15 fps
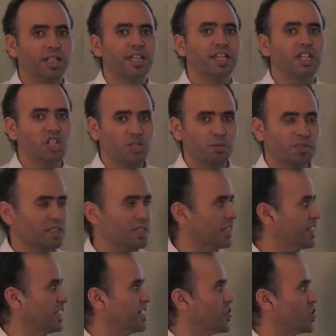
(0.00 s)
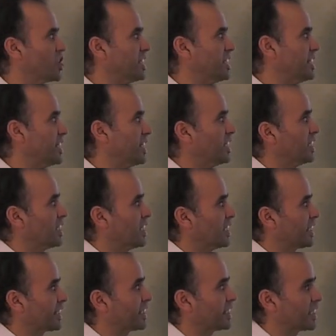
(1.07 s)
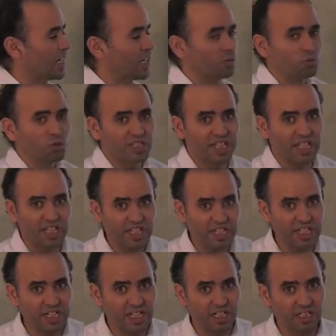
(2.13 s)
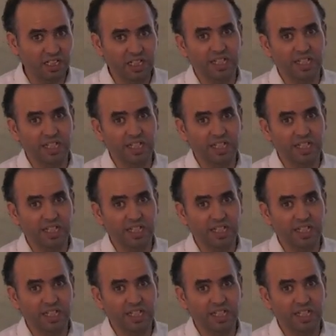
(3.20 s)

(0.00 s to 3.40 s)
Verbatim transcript: يجب التركيز جيدا قراءة متأنية